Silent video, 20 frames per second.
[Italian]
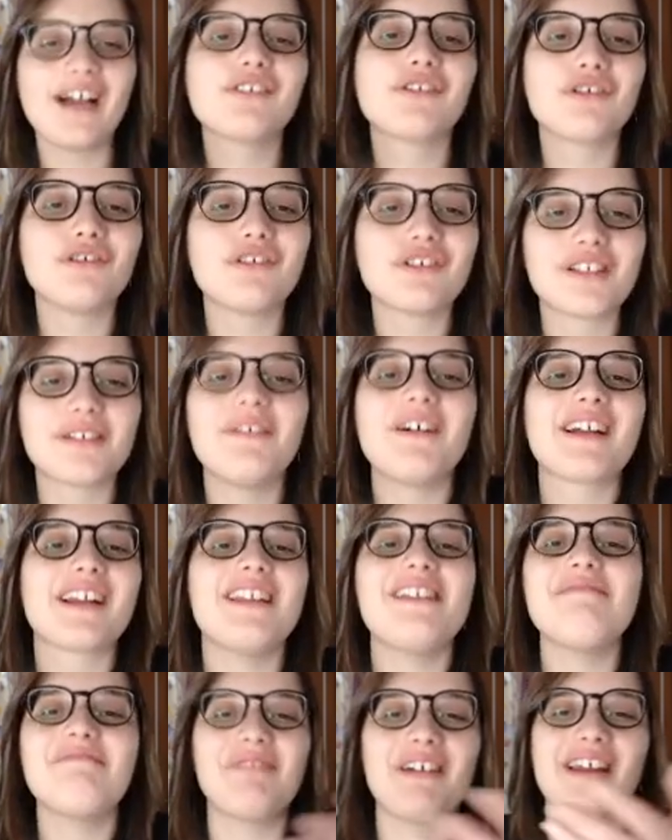l'ultima
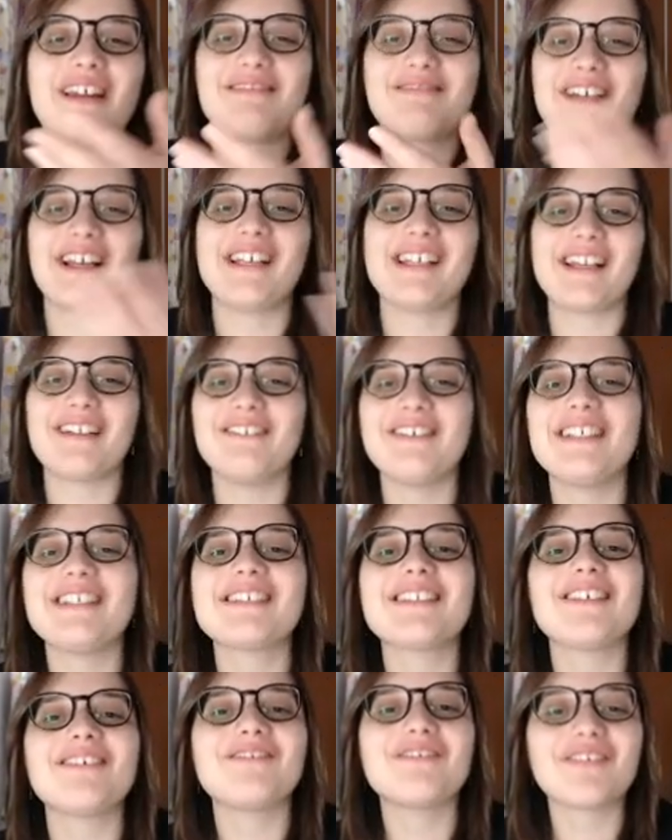clip, era
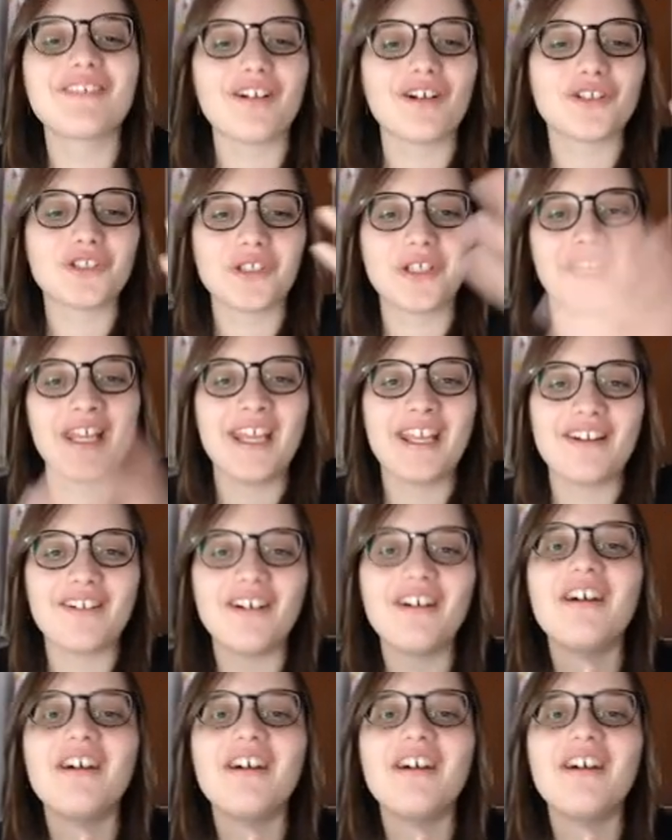praticamente un coso nero.